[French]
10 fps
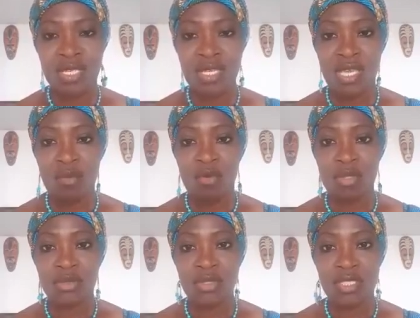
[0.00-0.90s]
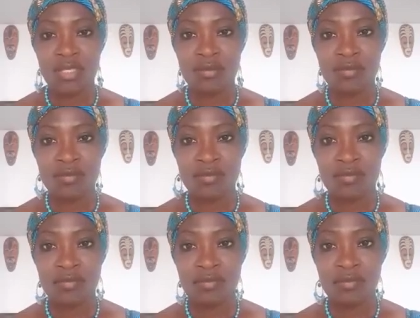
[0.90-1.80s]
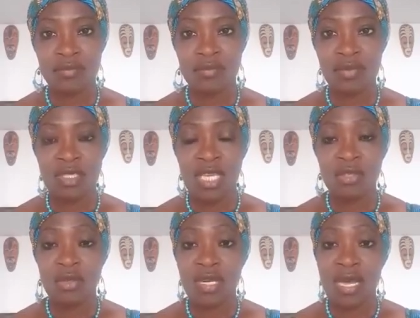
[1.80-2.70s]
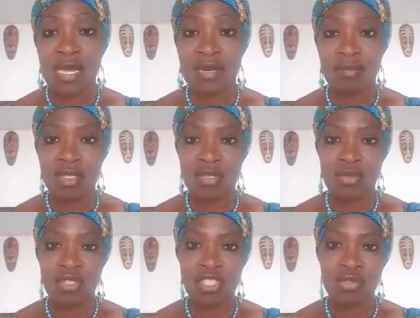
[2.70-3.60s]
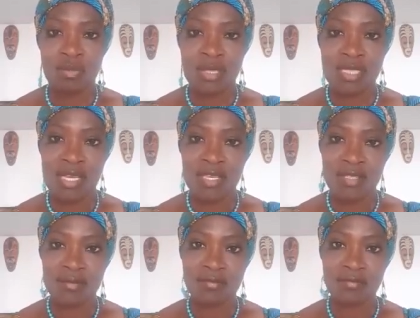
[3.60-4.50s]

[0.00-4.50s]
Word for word: Et à un moment donné, il y a eu le calme sur le champ de bataille.